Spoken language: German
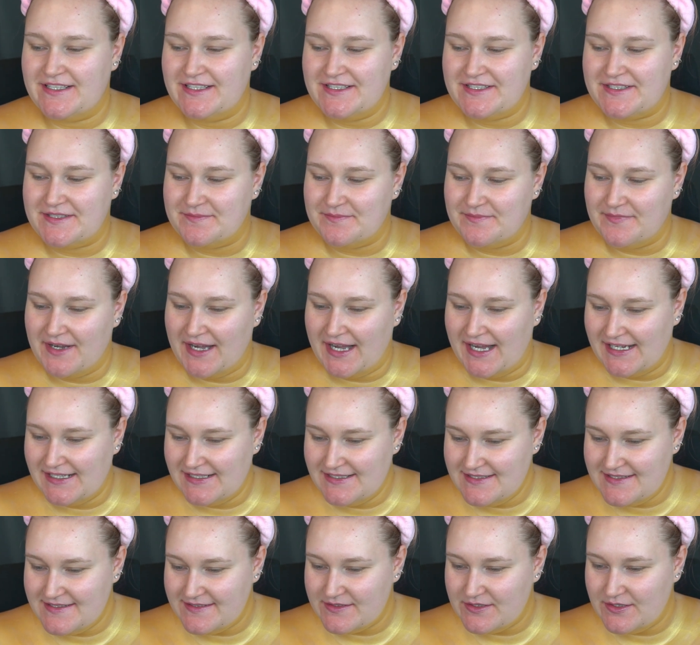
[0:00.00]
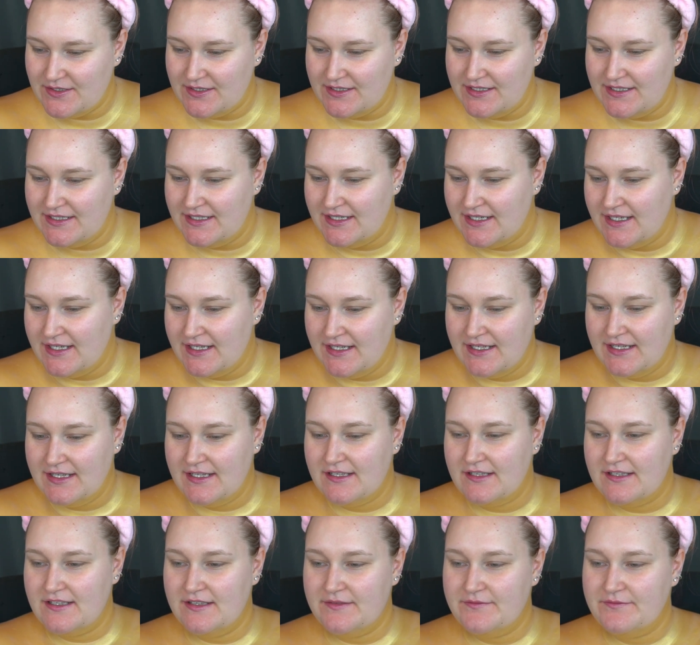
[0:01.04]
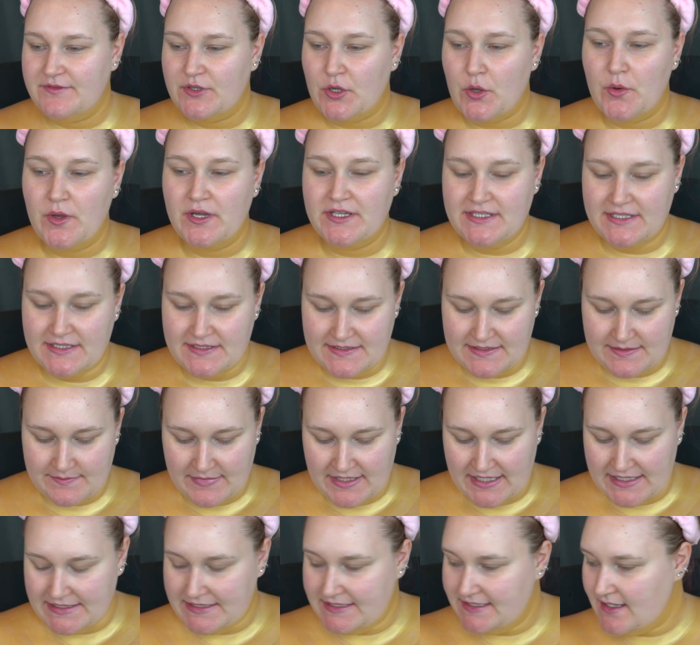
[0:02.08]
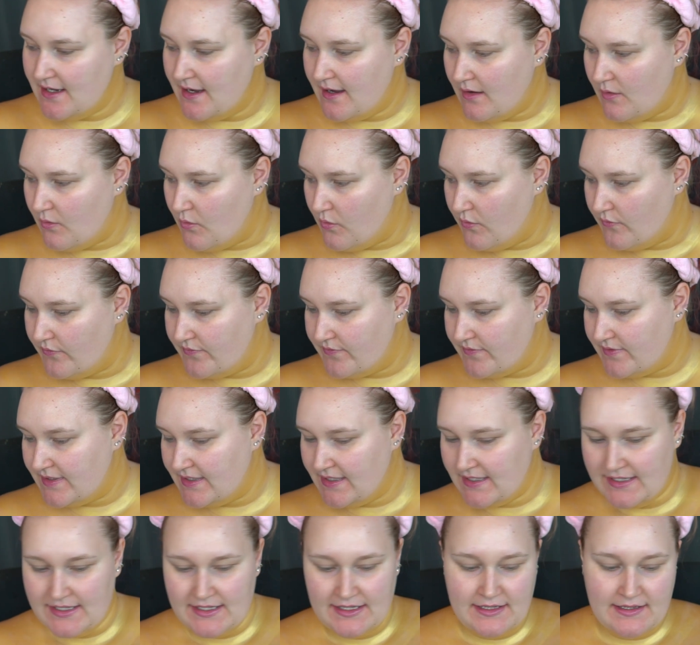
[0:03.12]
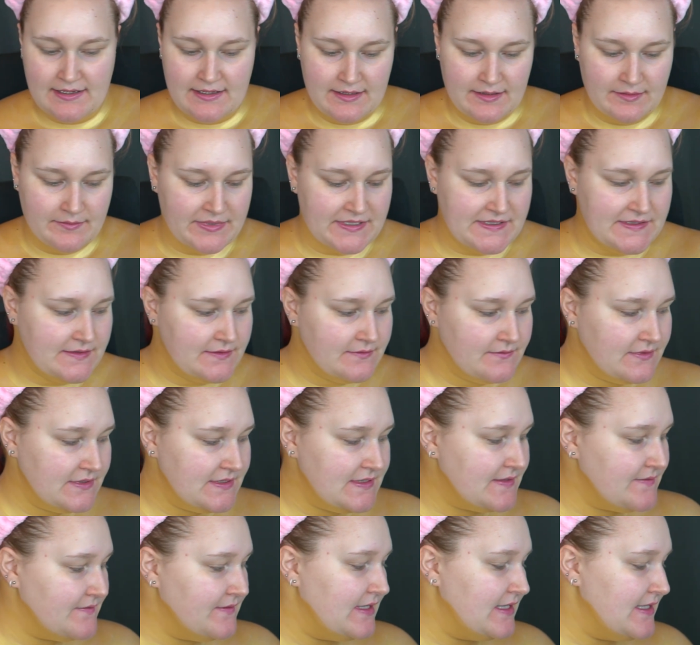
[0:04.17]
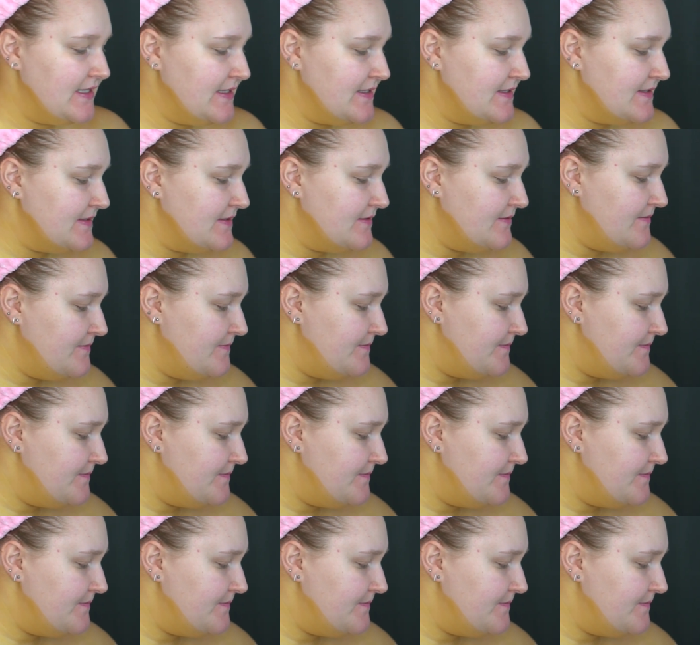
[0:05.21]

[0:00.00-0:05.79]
ich malen soll. Ähm, wir hören jetzt mal hier auf. Beziehungsweise,